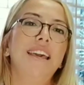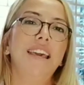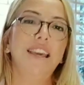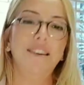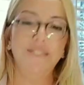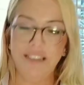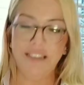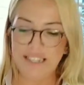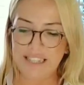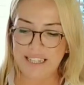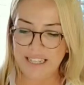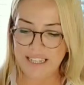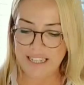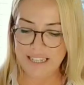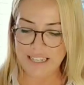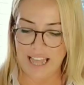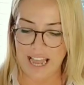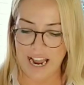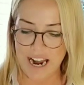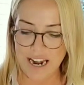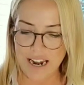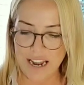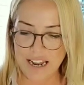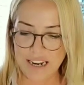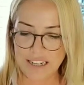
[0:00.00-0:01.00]
Evet
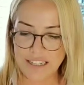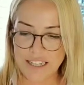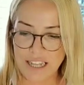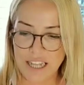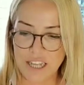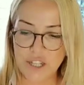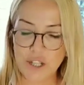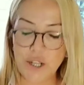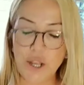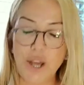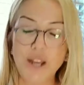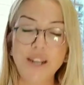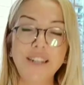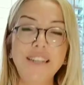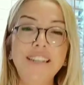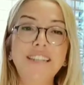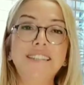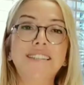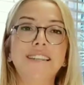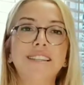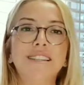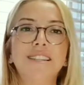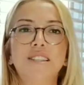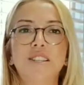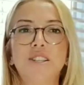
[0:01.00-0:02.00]
değerli arkadaşlar
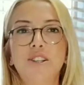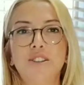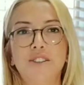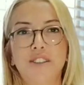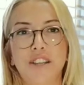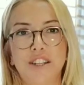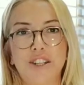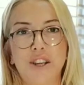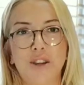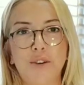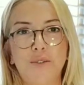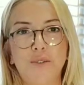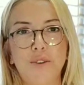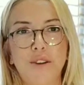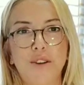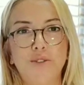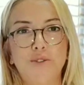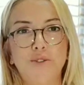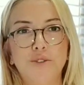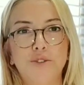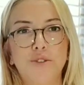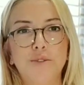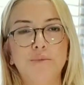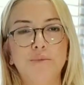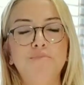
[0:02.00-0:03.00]
izlediğiniz için teşekkür
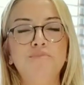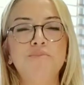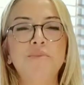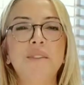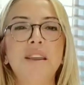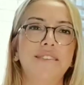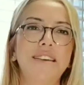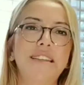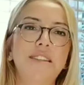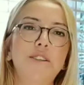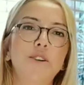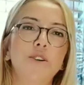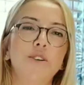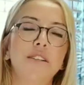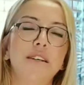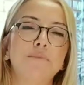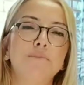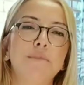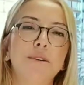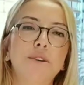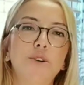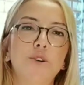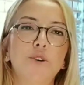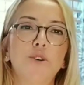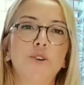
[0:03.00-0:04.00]
ediyorum.
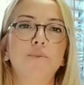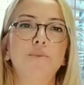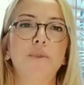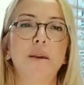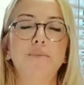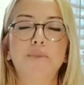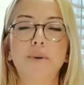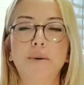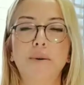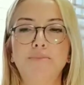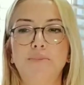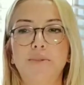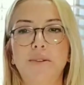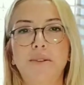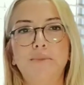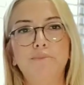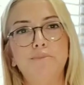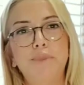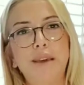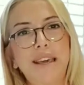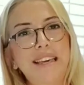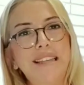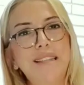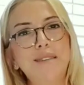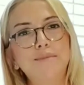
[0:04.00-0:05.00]
Videolarıma yorum yapıp
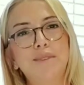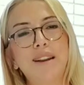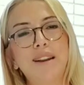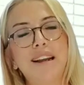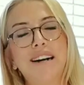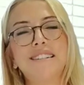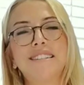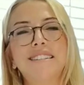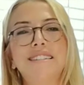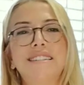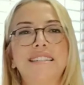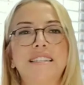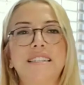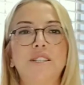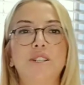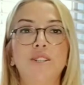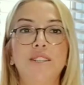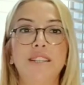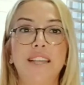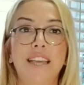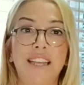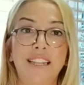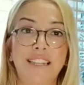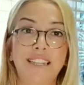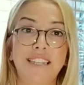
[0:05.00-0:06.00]
beğeni bıraktığınız için
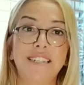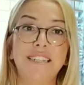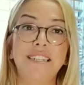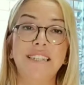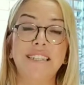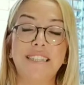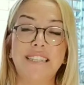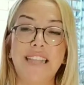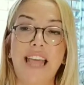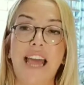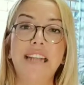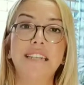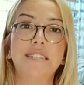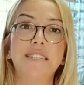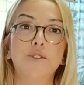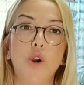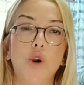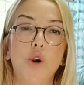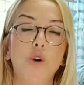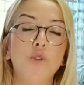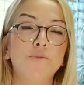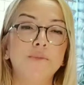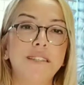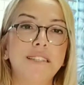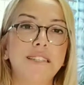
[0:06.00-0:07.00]
elleriniz dert
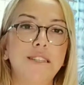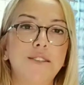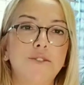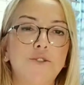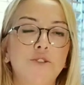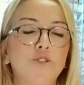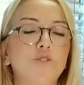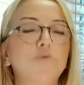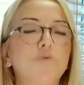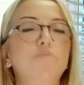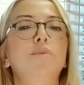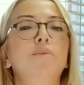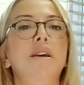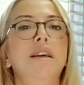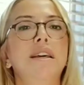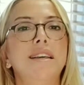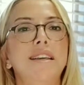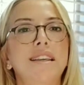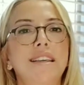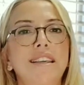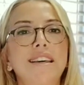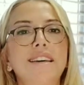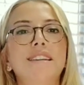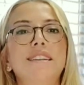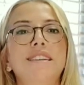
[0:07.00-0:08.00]
görmesin diyorum.
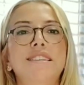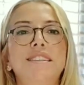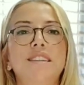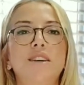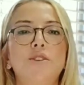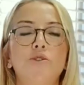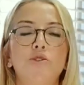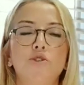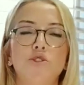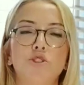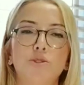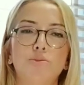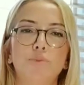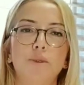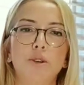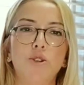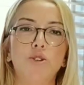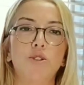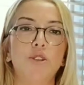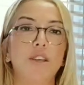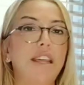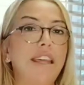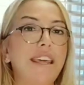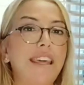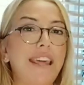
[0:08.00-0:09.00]
Yarın yine görüşmek
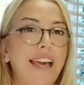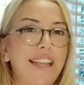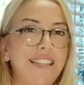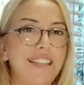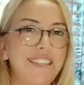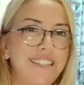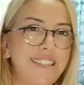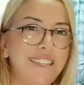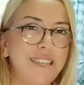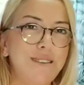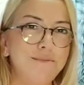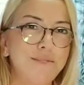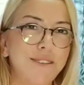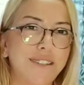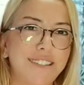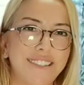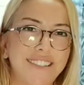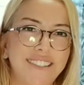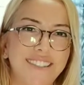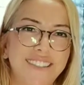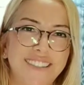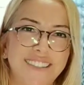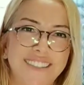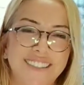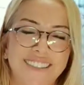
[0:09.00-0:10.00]
üzere. Kendinize iyi
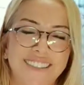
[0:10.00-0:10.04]
bakın.